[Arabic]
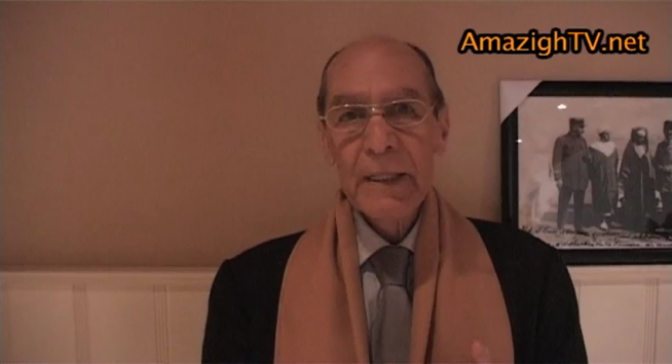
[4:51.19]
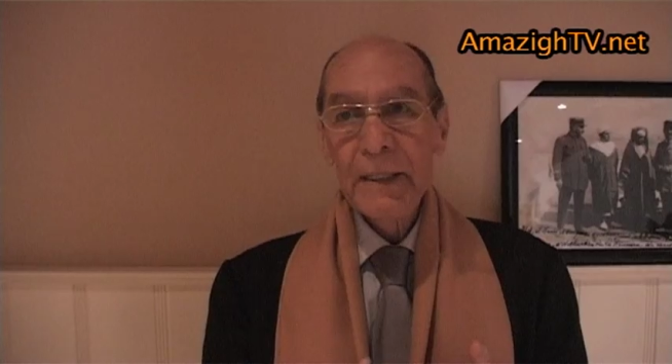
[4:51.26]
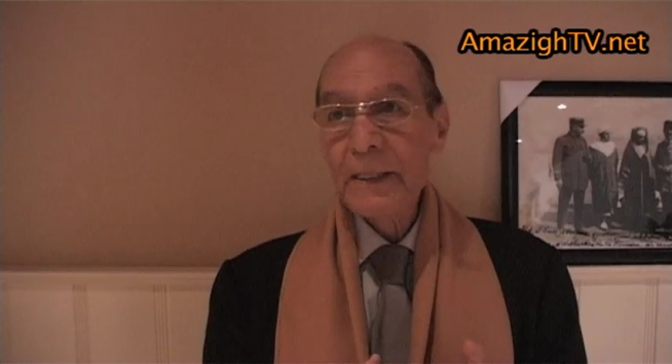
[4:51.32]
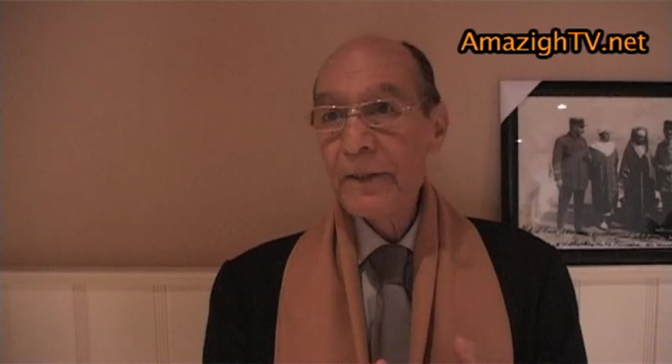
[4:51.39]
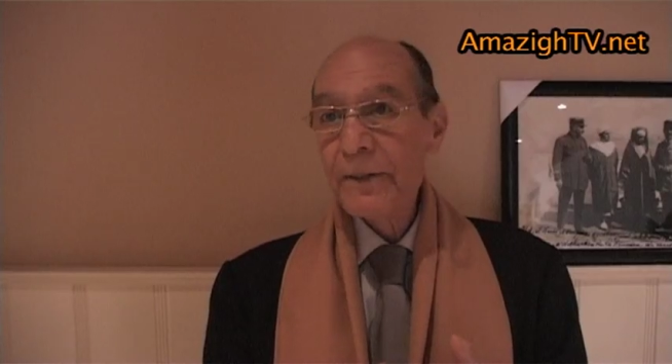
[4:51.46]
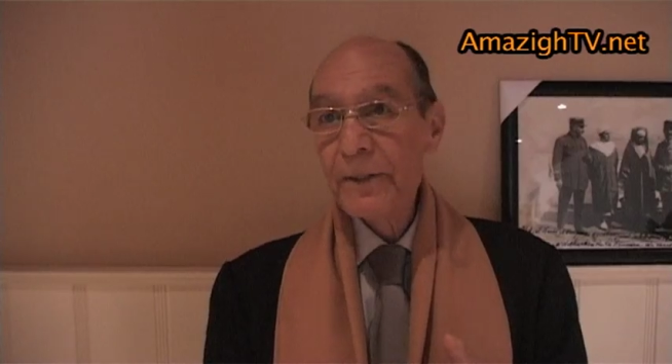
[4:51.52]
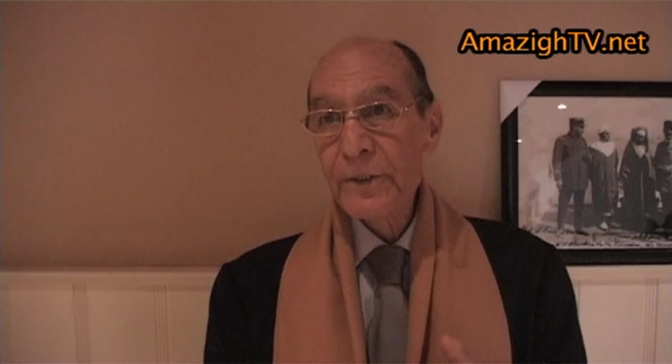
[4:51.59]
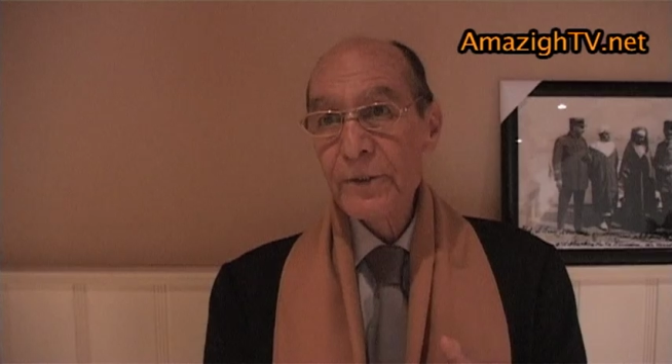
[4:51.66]

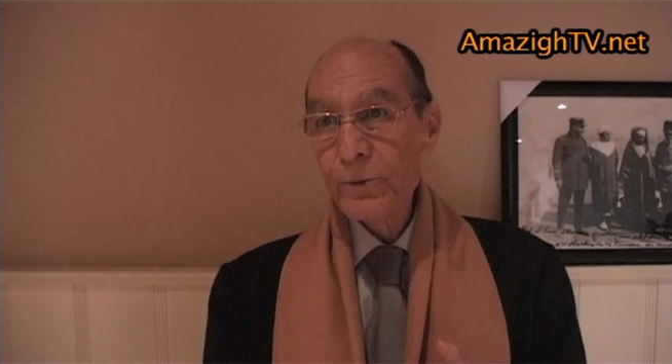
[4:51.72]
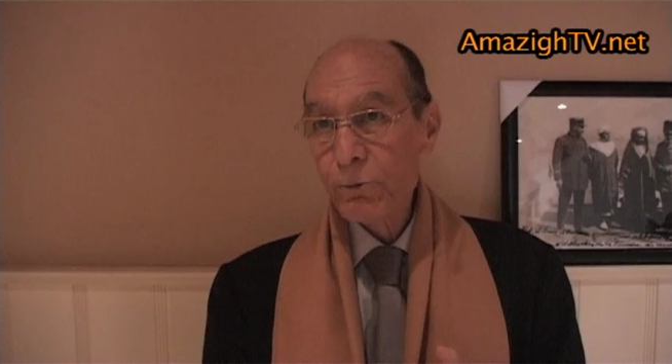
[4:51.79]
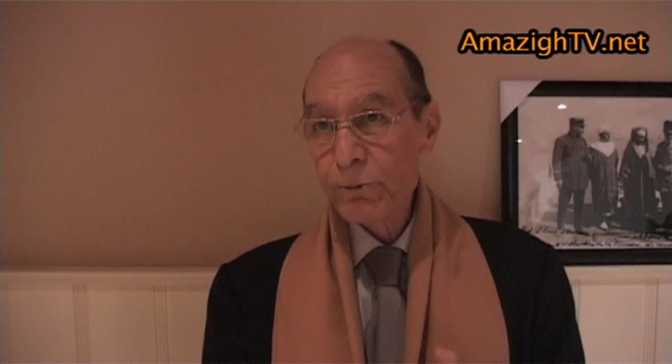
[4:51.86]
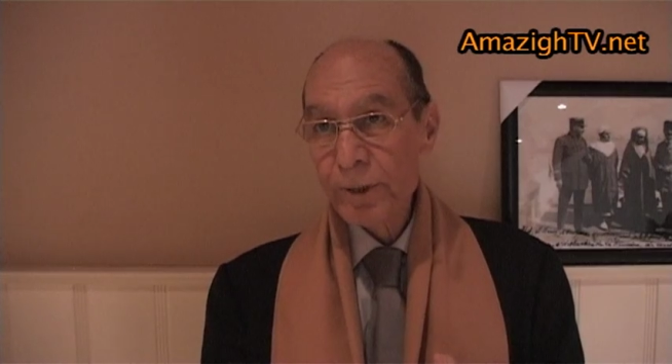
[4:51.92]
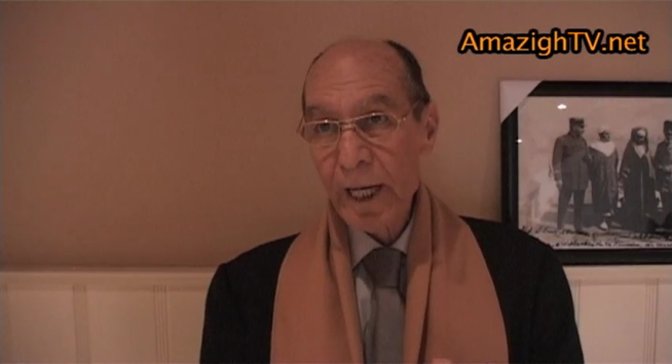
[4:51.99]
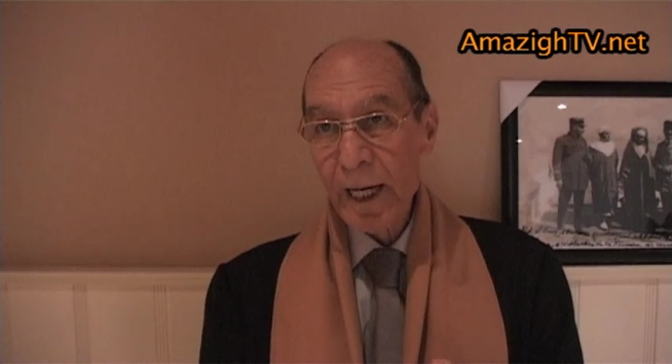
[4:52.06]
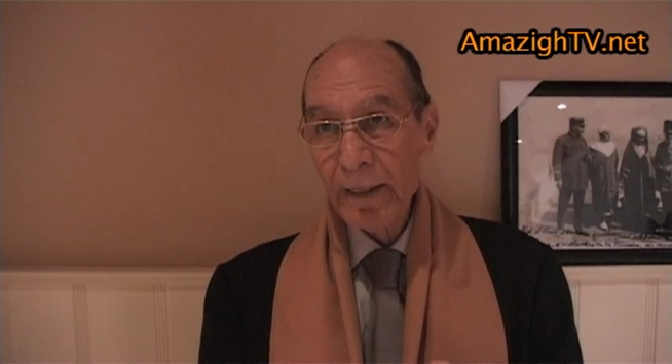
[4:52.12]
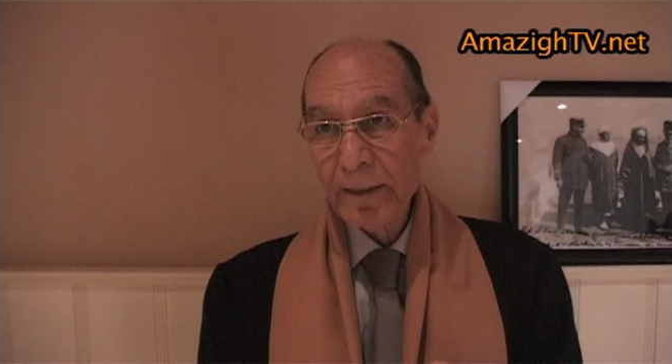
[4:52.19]
إلى ذني
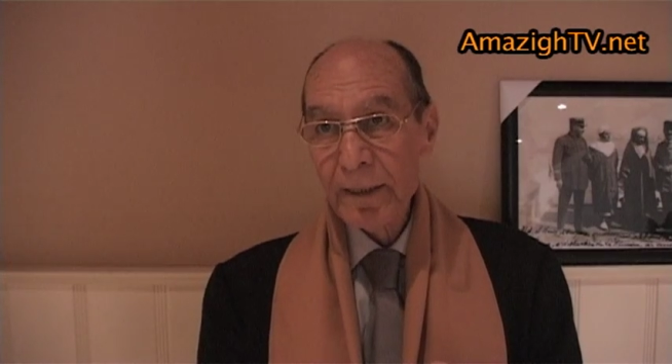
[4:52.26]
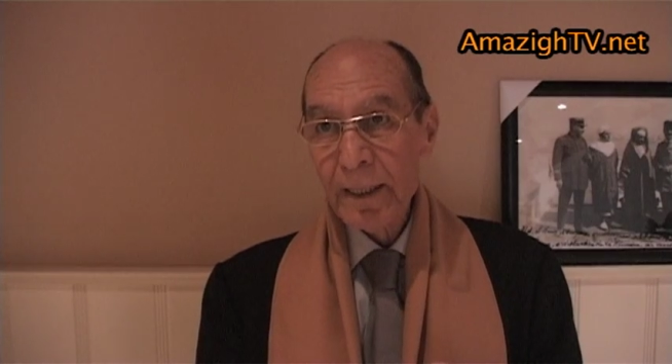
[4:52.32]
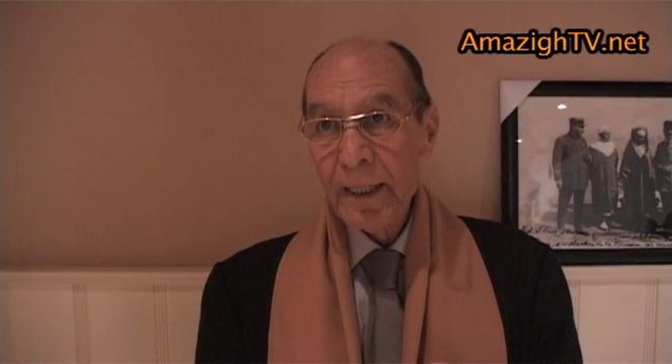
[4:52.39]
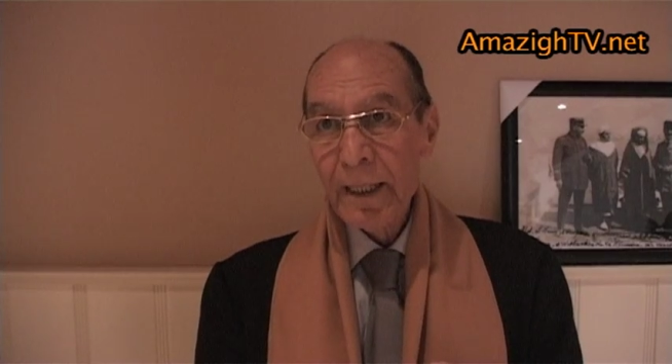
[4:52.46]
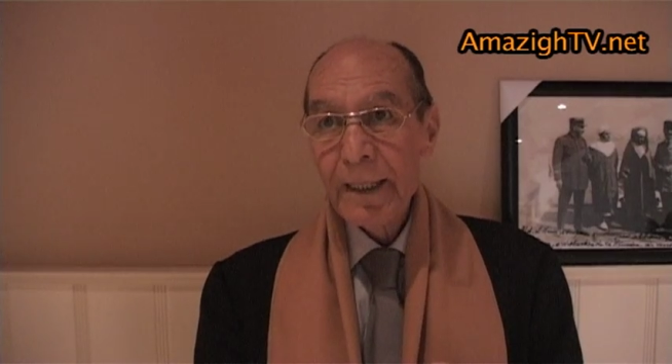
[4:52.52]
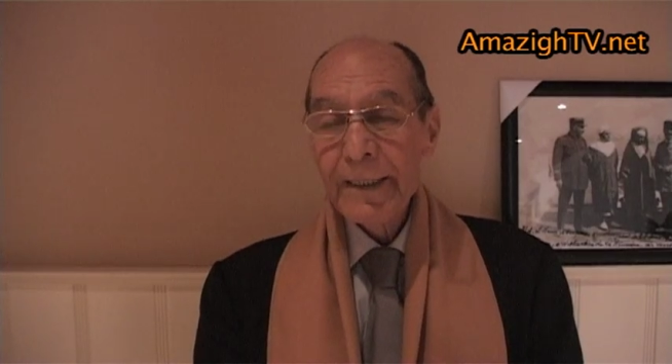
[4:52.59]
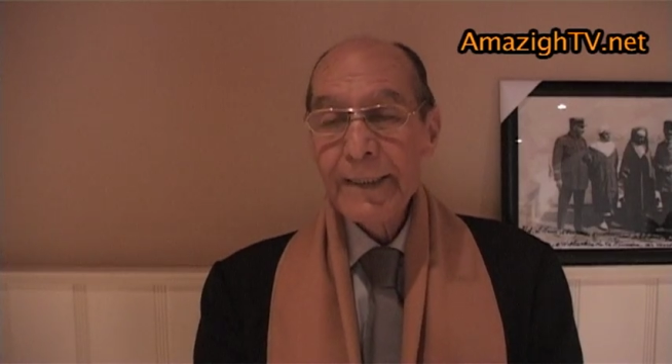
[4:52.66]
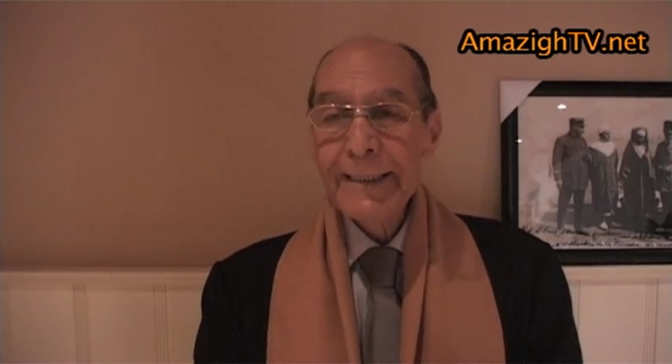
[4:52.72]
السلطان
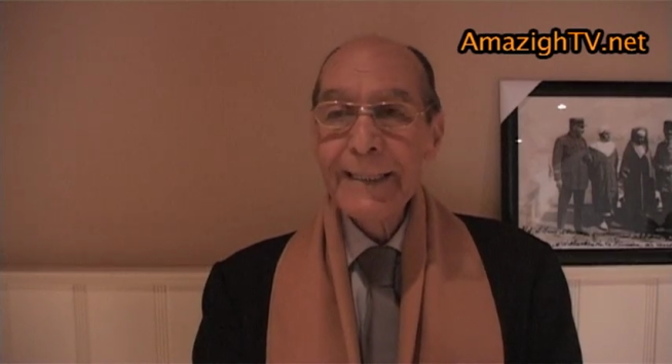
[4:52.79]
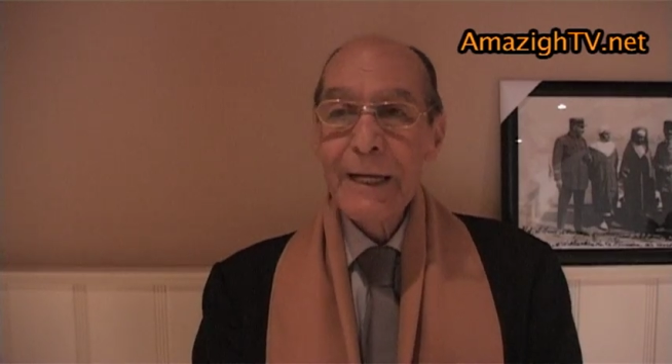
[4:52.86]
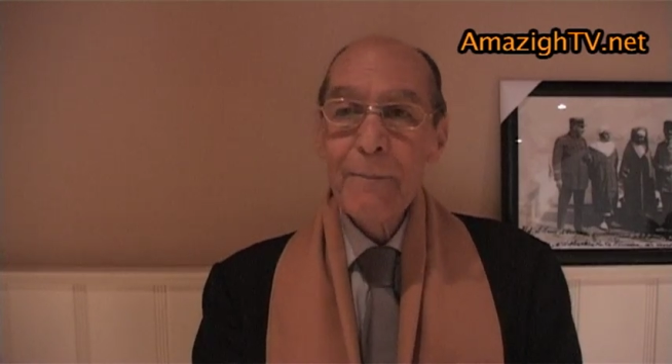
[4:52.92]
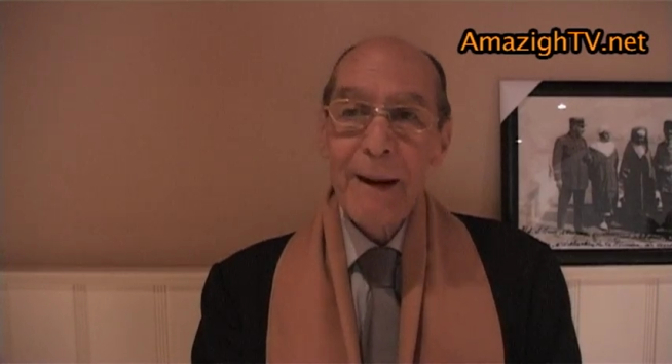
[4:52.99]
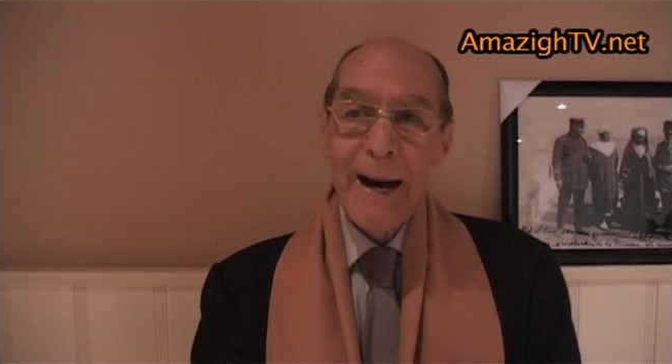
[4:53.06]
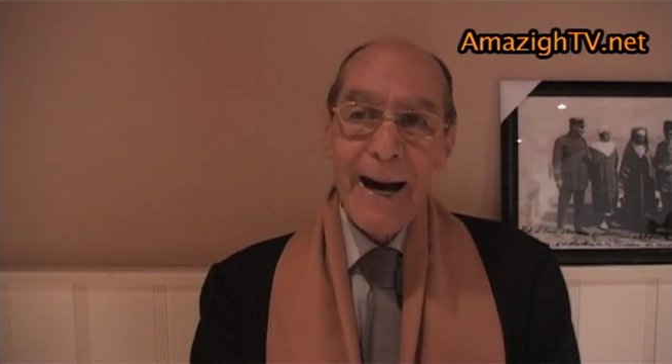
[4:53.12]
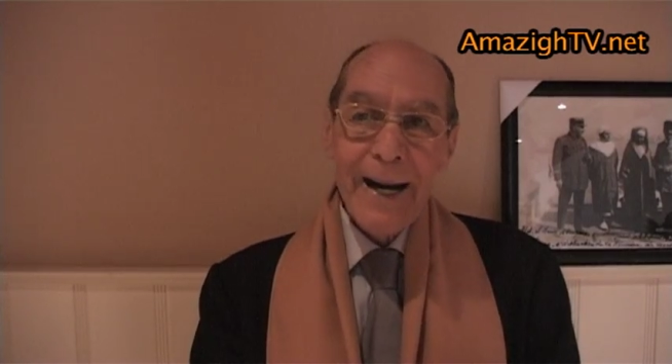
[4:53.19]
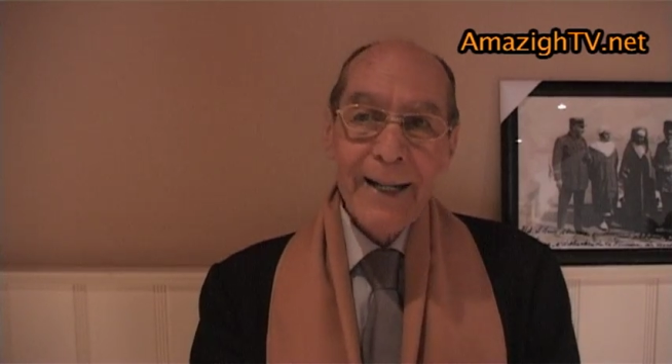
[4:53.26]
ما
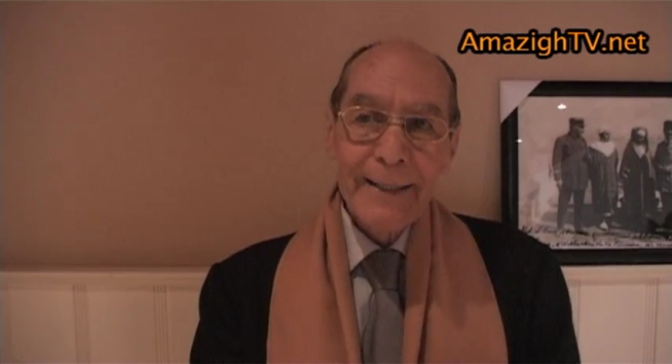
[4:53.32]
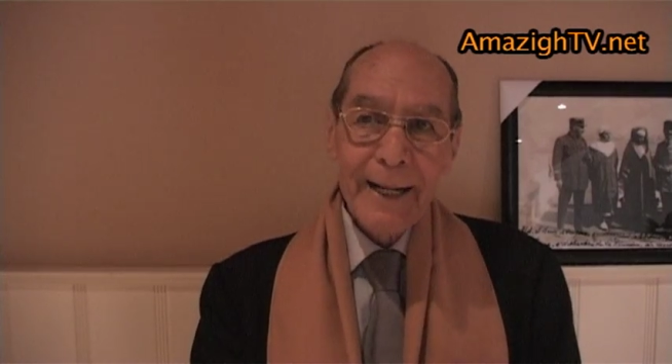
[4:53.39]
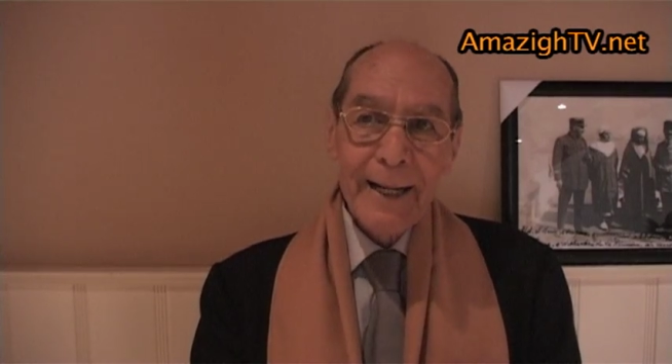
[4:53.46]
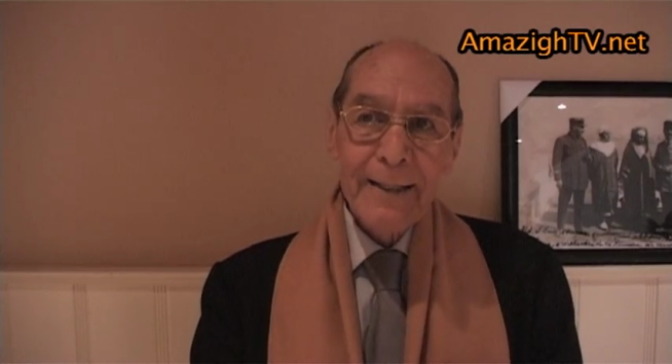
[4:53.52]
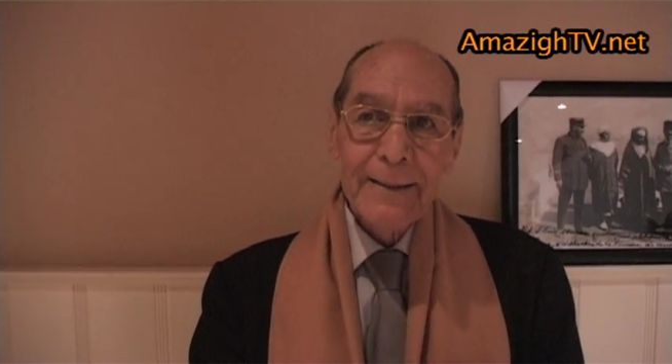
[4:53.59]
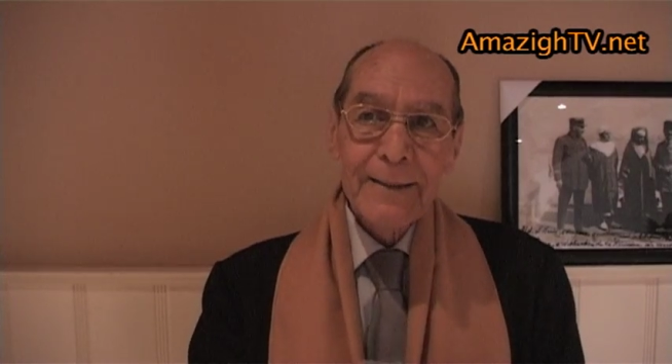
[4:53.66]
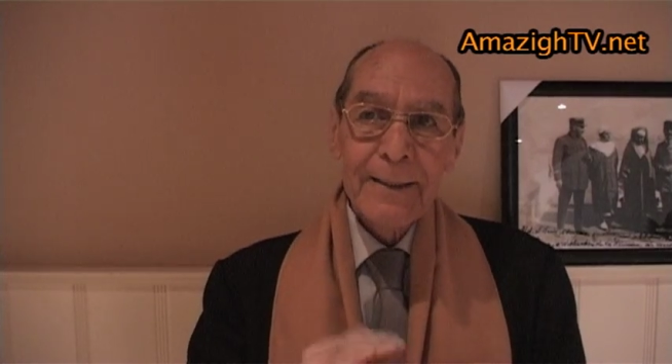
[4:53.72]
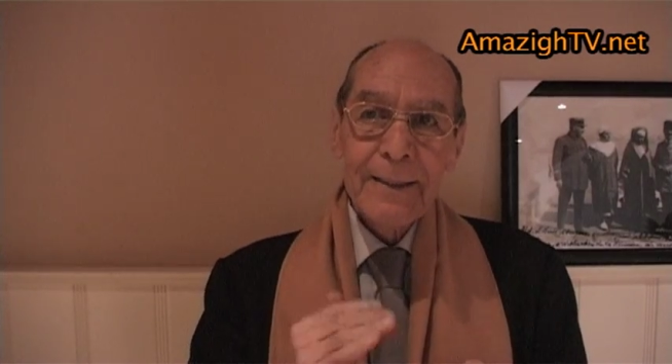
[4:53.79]
مارا